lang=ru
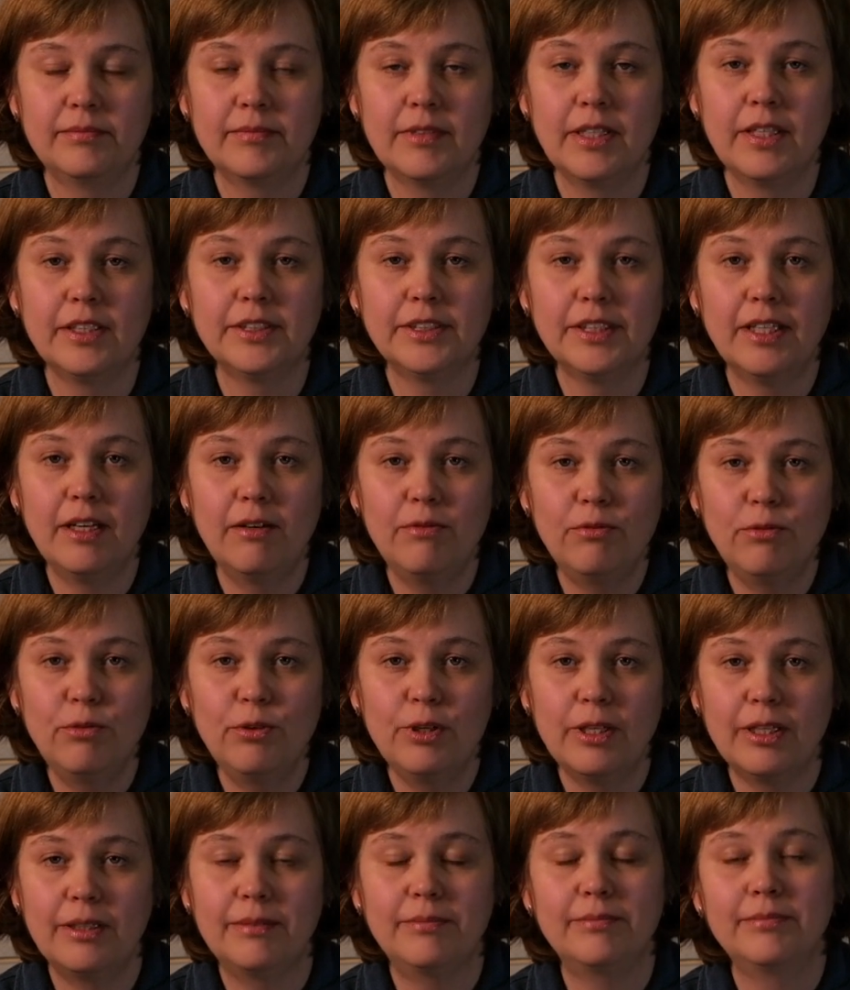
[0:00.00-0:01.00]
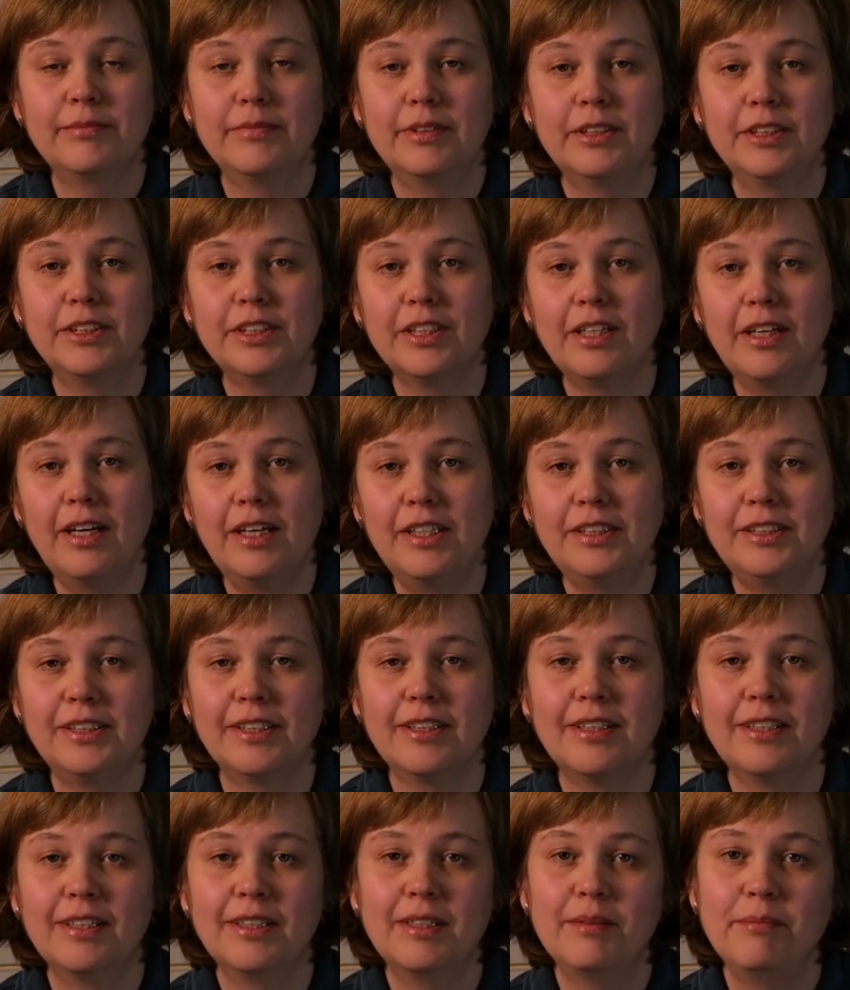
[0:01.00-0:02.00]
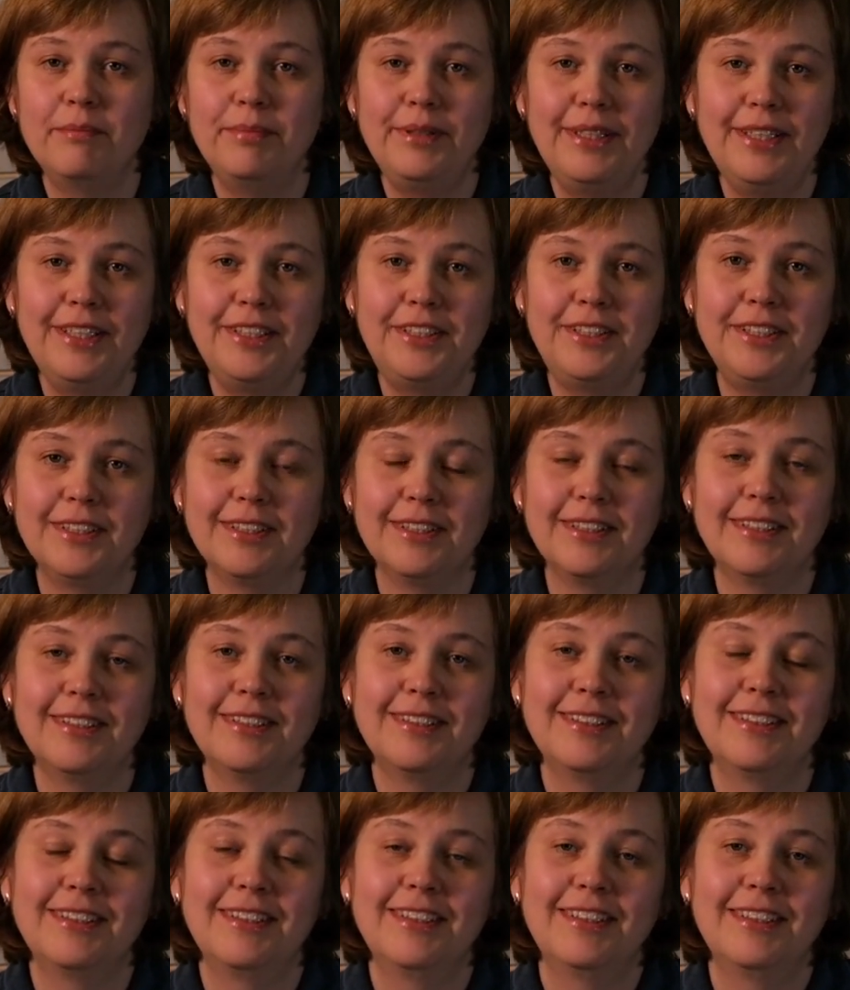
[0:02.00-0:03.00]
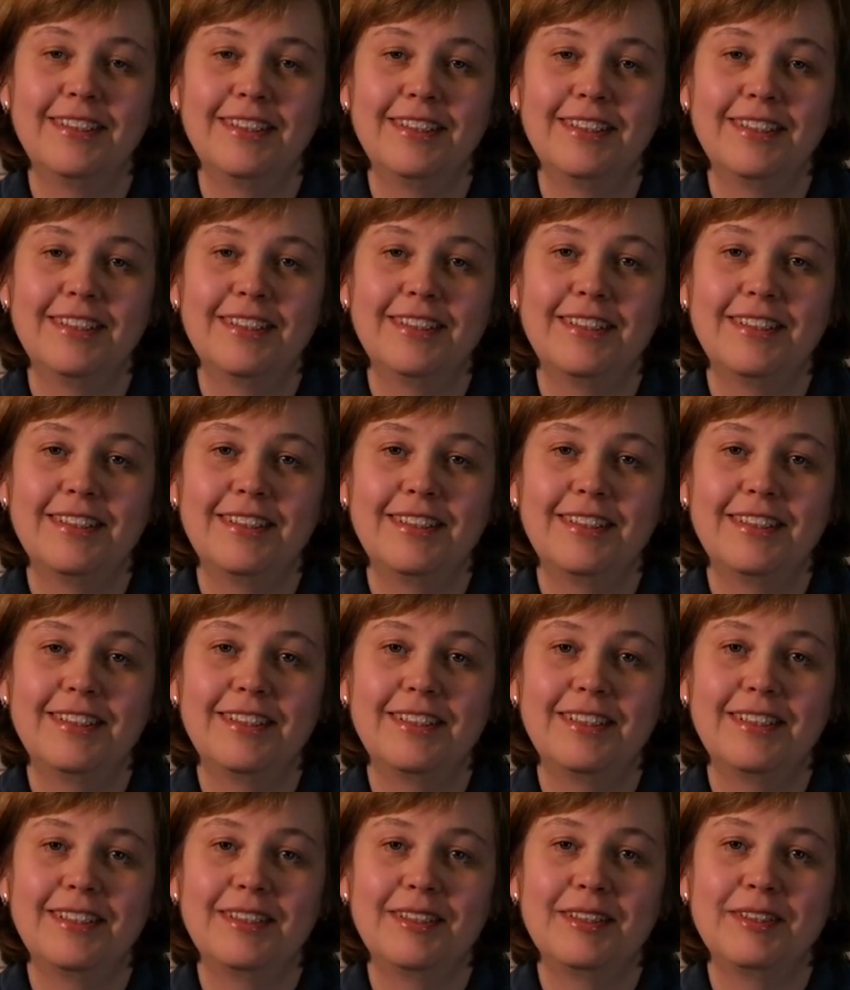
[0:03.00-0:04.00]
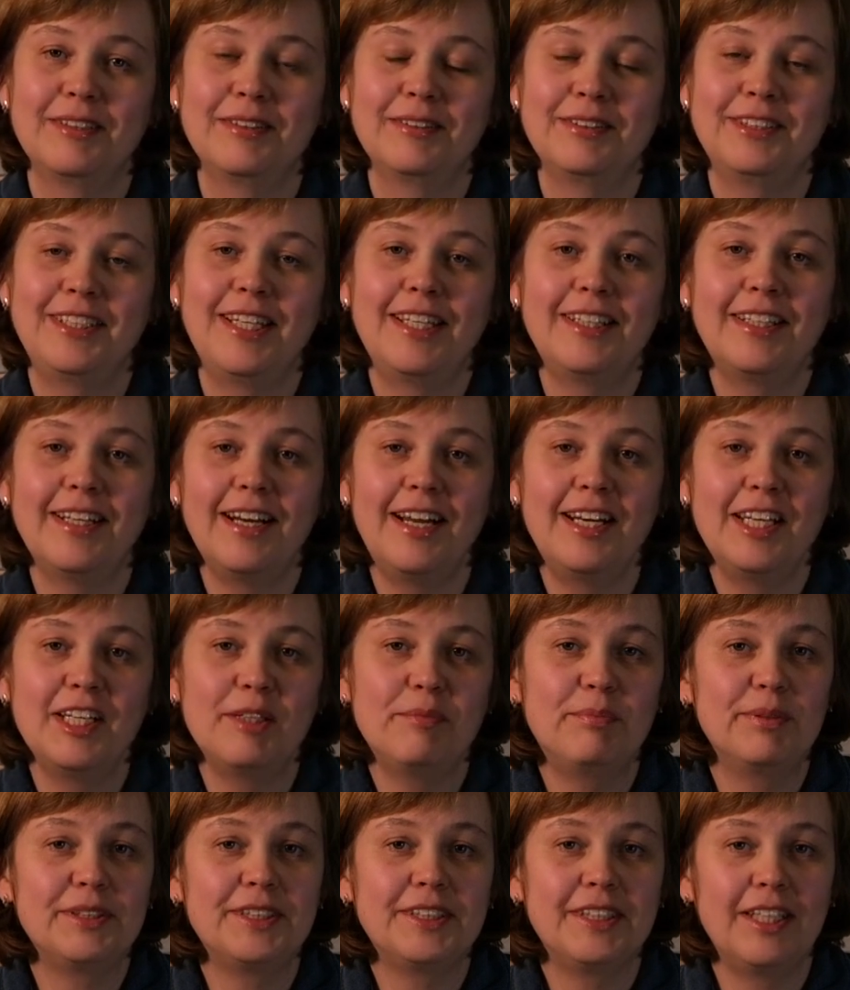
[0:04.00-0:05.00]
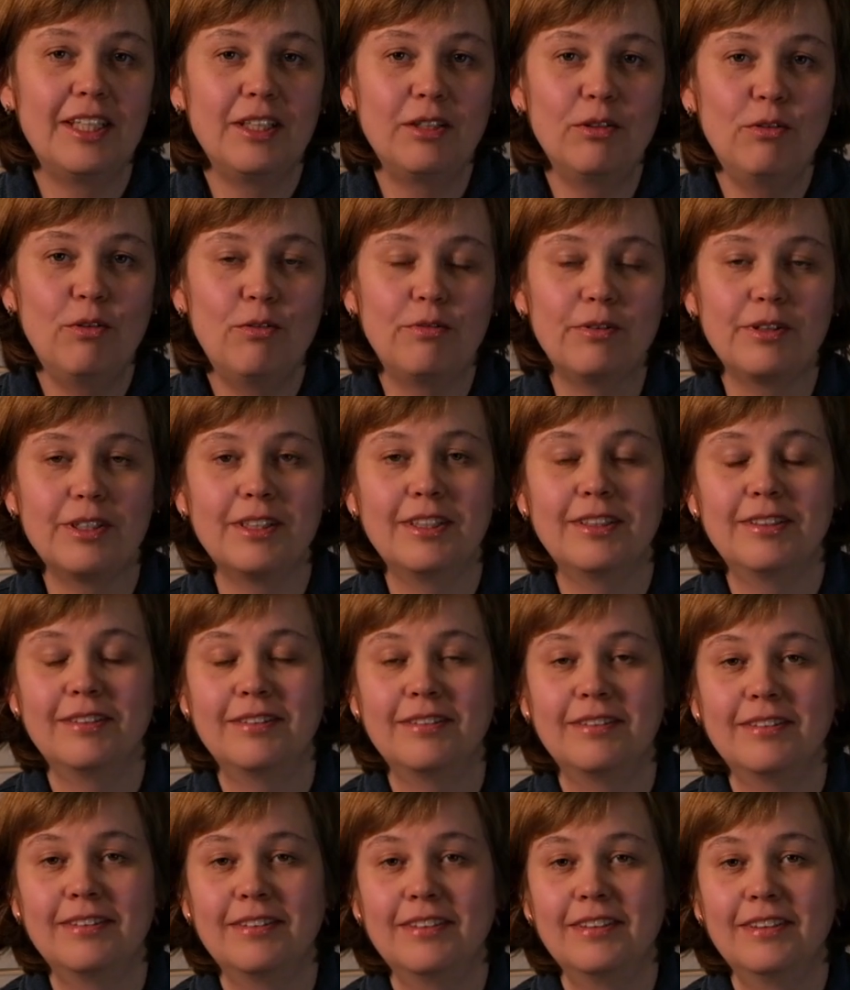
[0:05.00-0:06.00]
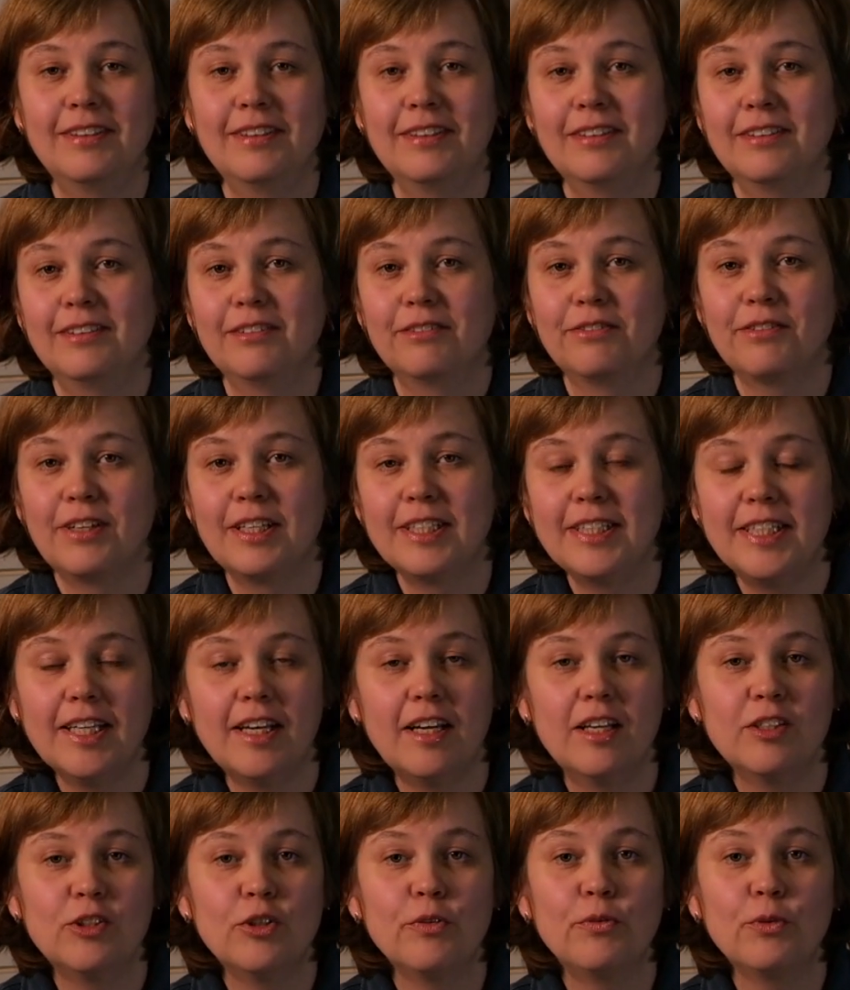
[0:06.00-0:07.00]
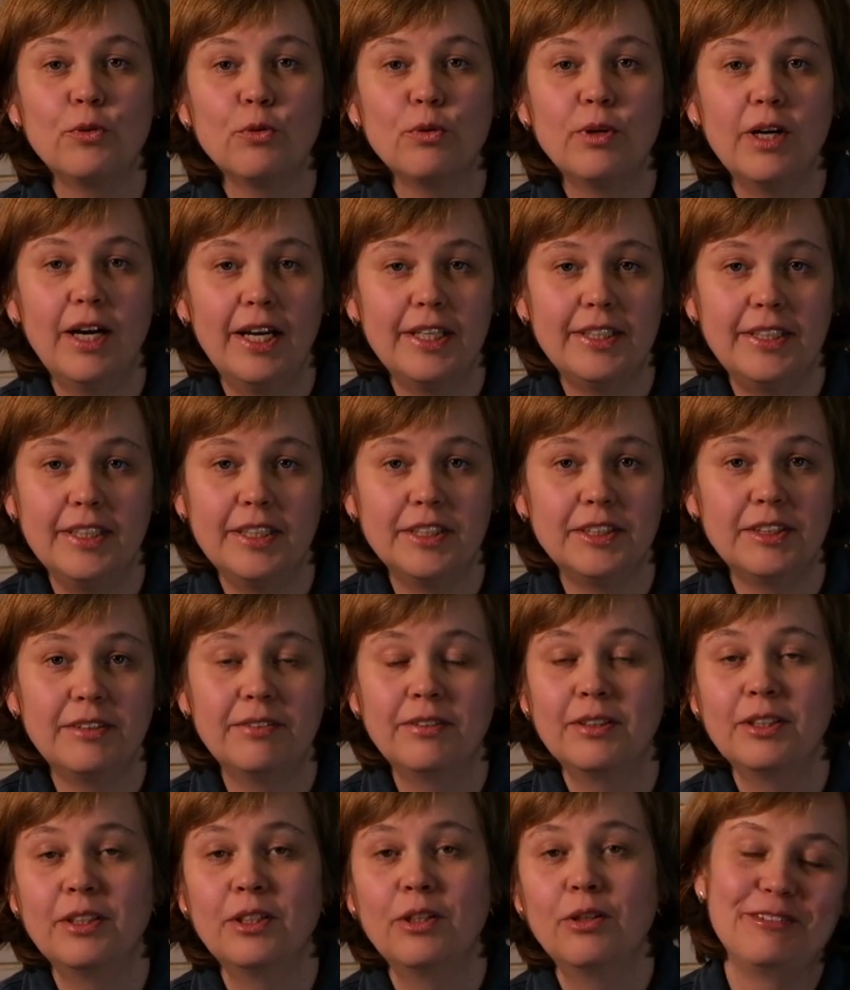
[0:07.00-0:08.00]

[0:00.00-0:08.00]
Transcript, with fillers: разговора, сказок, песен, э, театральных постановок, в конце концов, ругательств.